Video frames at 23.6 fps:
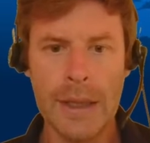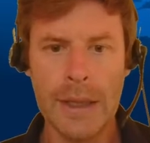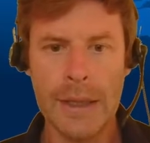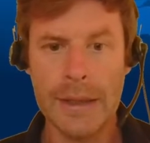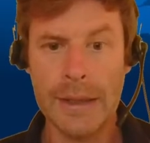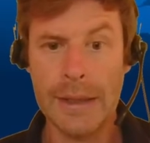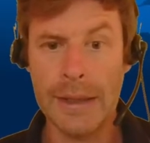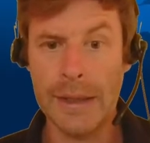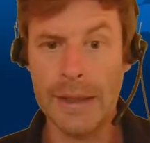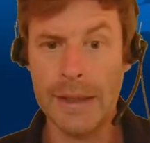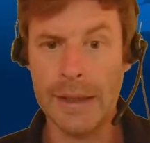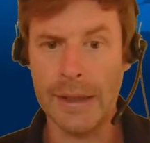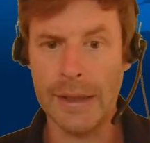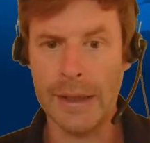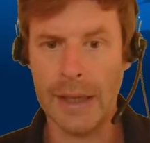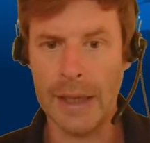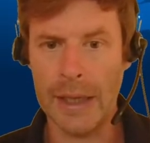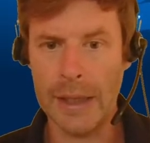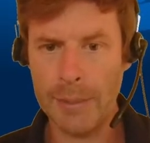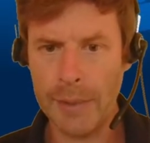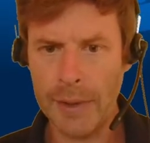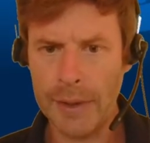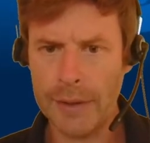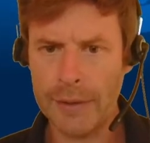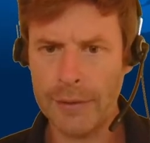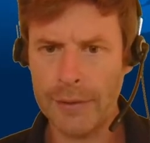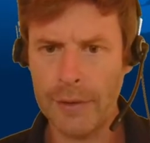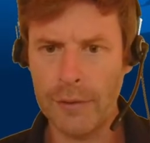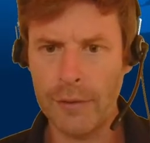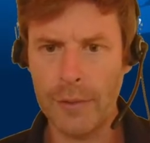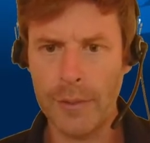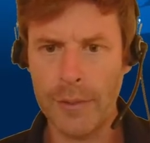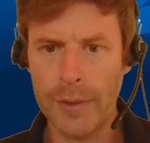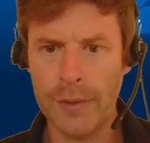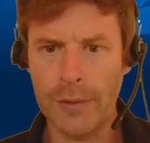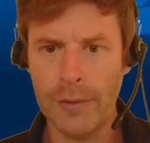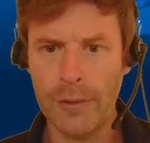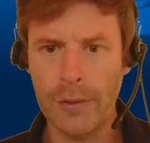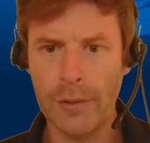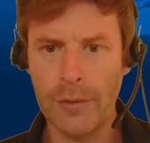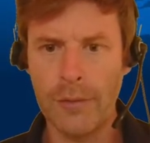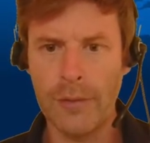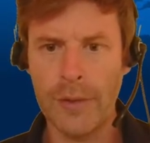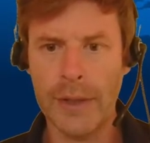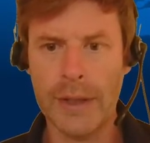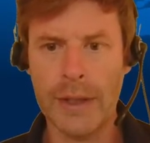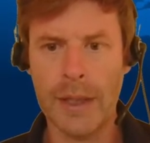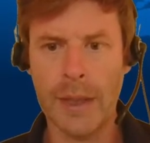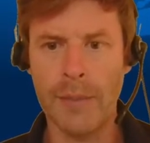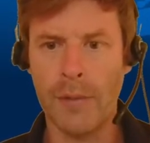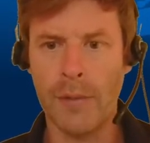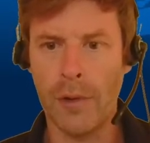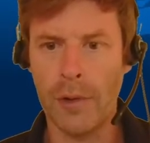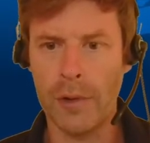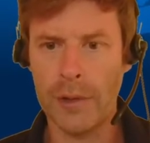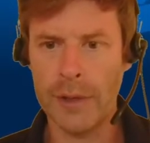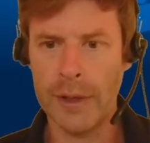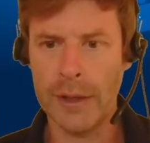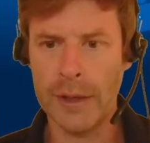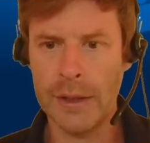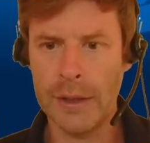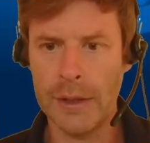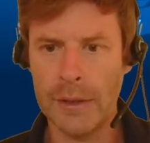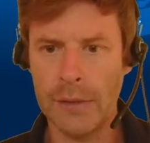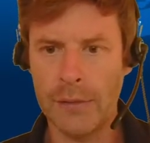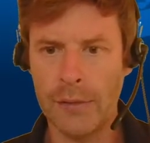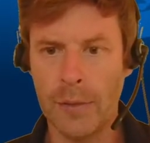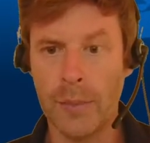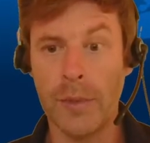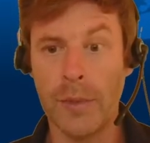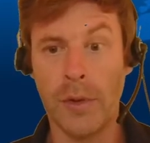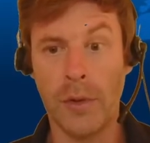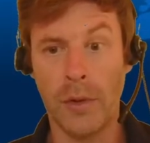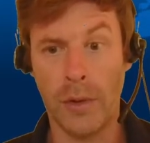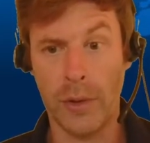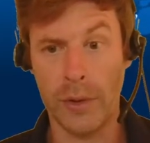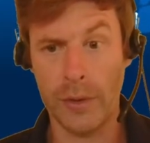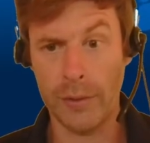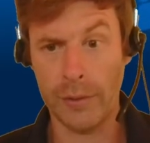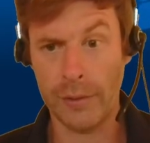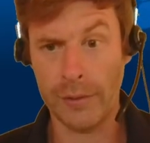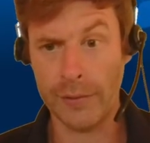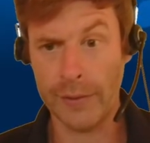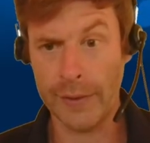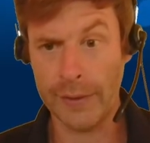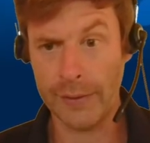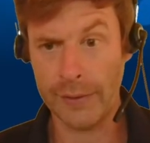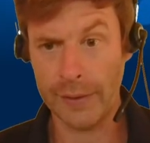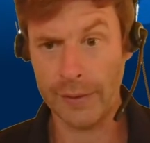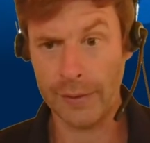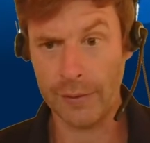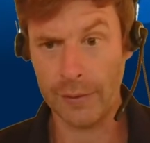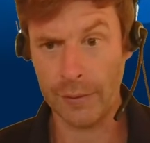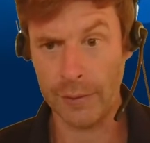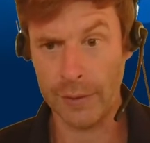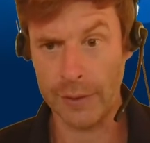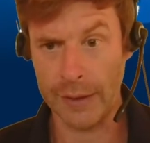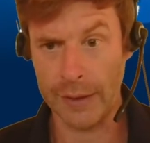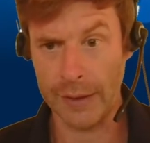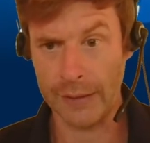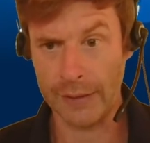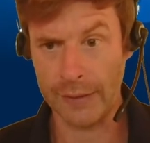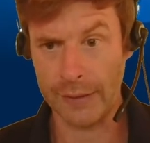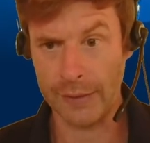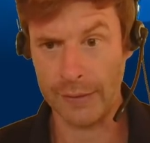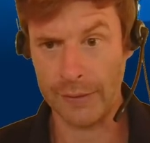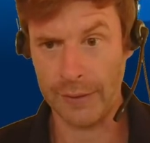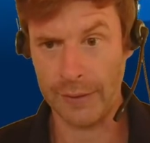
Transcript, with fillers: Die Halbjahresinformationen werden am Wochenende vom 29. und 30.